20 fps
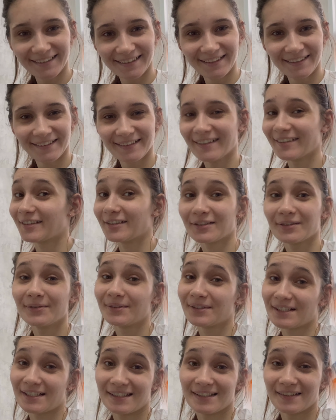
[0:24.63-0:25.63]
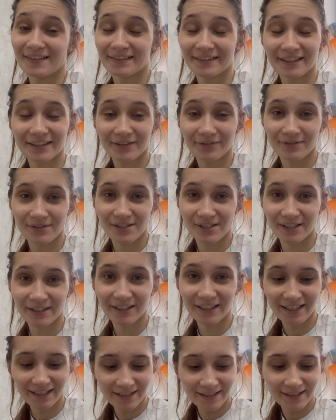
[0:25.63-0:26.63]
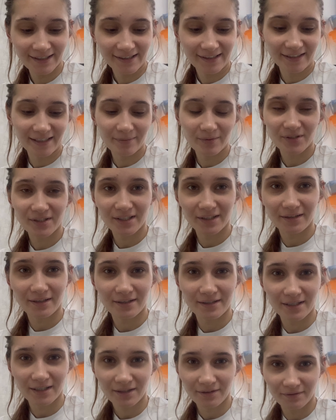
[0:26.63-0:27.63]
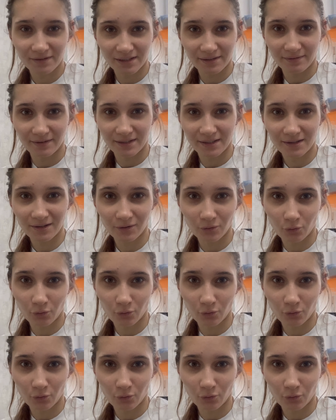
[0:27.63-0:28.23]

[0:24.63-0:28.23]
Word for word: Я так долго действительно этого ждала. Я, может сказать, ради этого и заводила